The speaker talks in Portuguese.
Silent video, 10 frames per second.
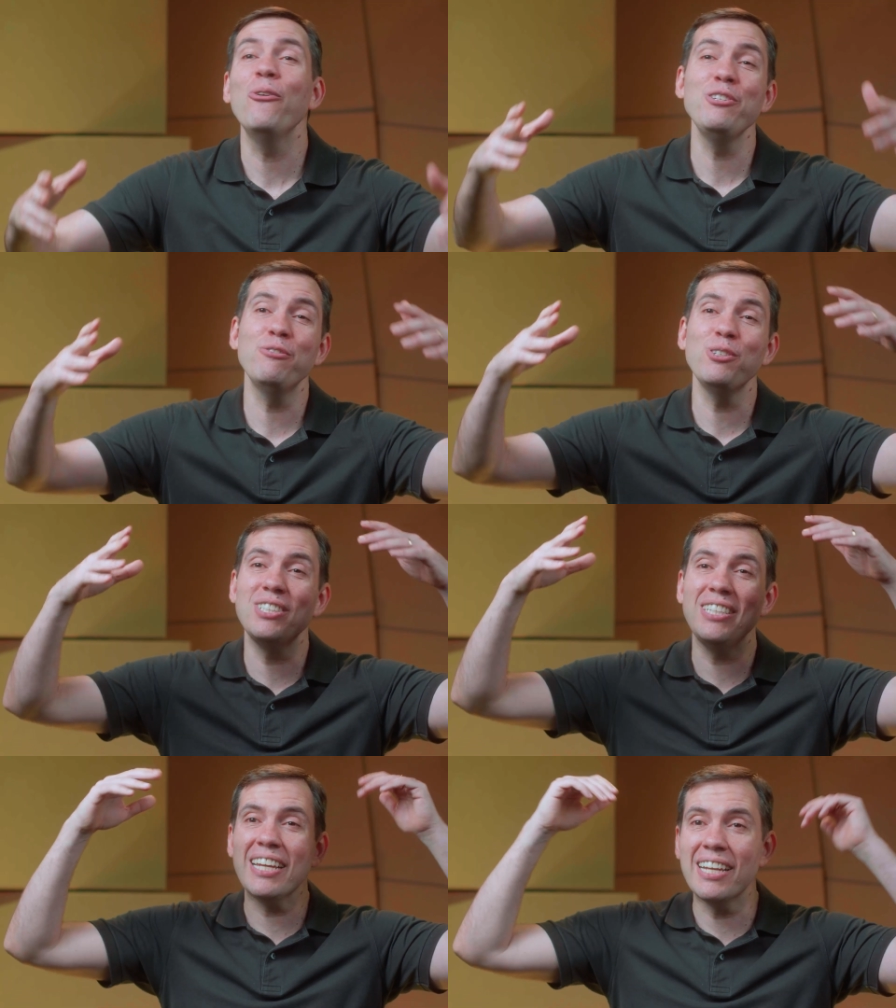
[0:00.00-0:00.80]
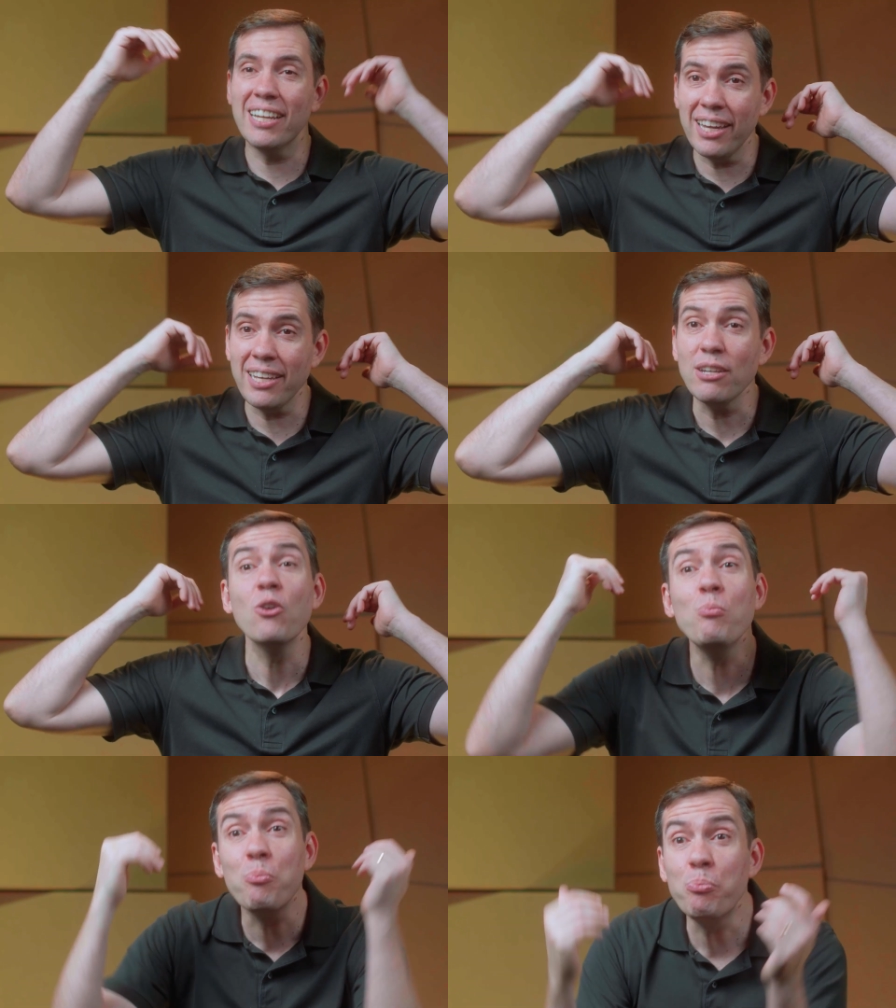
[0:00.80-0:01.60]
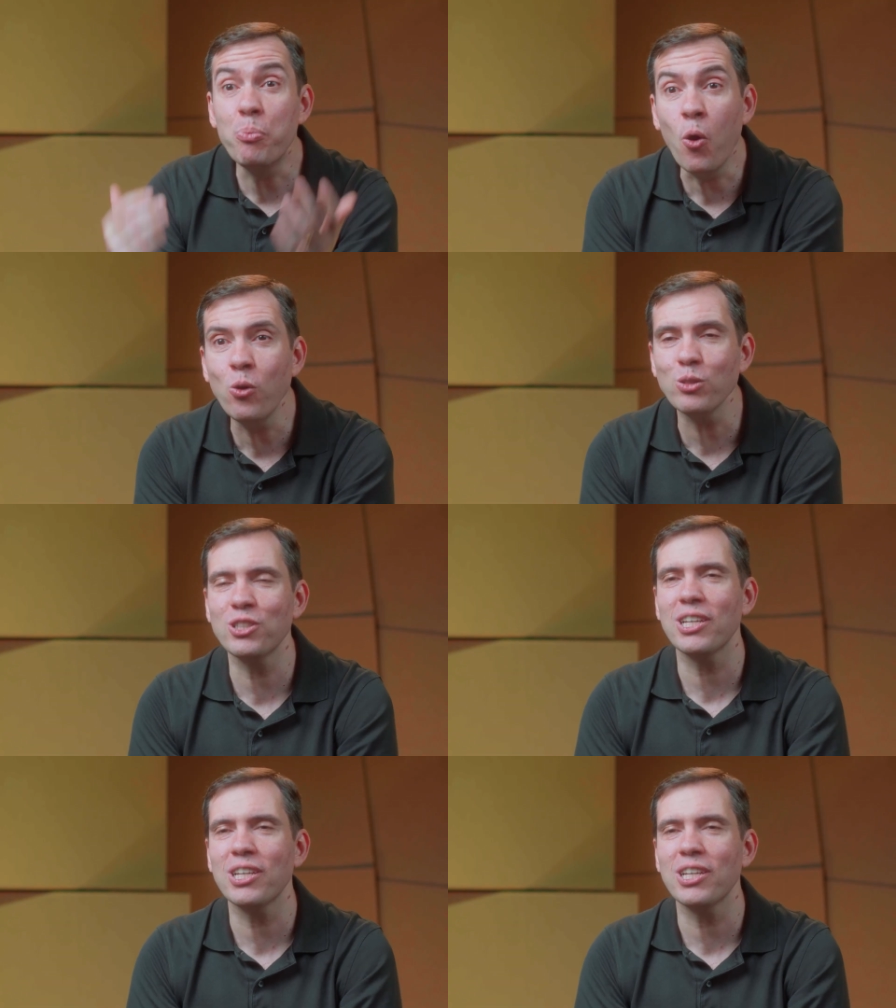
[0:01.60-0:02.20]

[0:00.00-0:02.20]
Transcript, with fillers: aonde você ganhe um bom